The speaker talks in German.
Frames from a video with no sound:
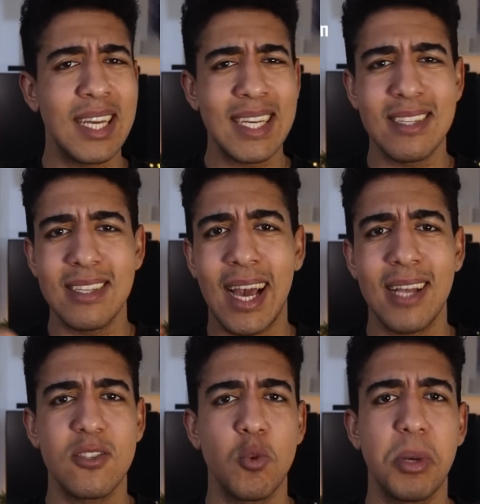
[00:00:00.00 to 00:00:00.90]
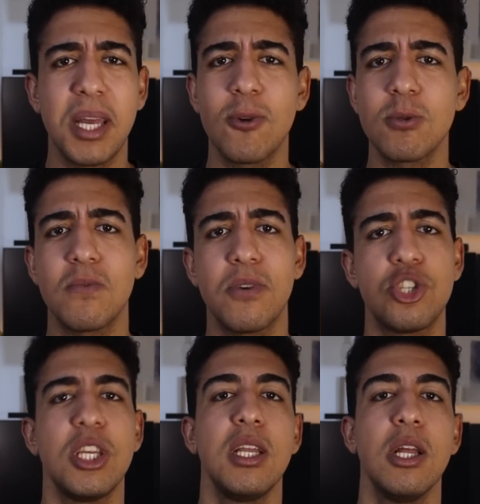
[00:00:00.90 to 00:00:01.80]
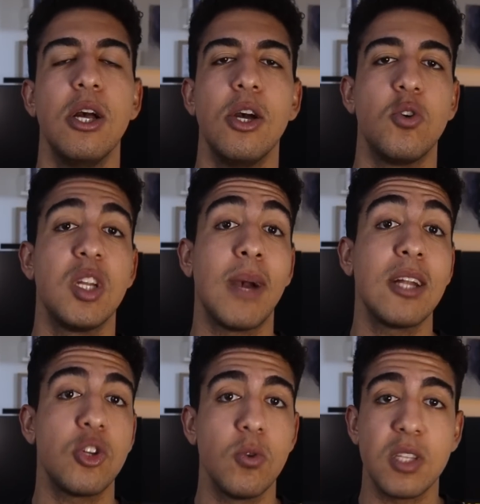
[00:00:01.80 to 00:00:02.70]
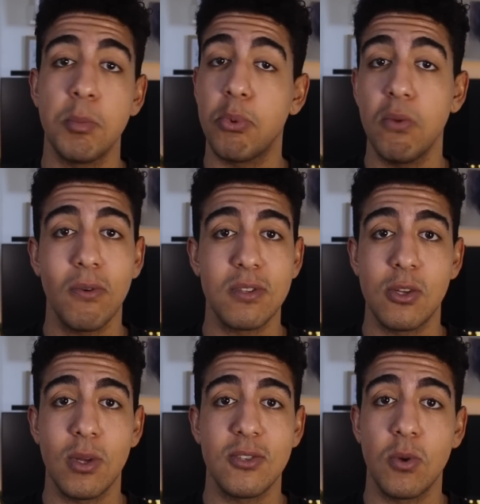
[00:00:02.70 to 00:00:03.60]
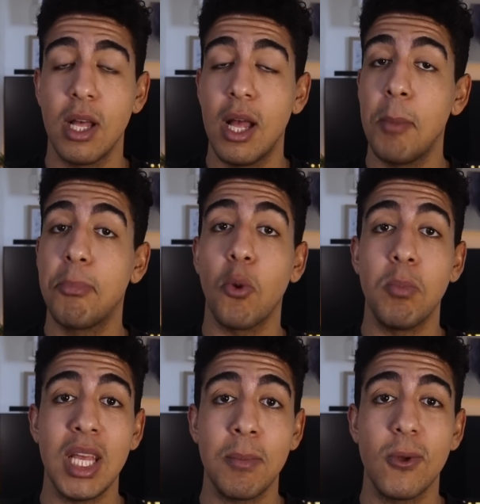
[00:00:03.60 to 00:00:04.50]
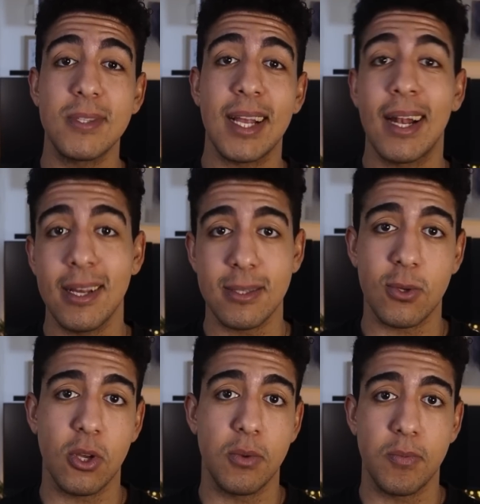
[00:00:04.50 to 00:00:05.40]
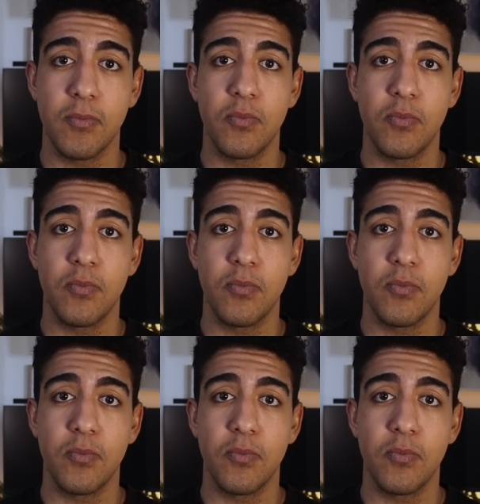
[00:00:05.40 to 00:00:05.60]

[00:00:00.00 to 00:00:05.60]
die richtig einzuprägen und zu verstehen und im Anschluss in Prüfungssituationen problemlos erklären zu können.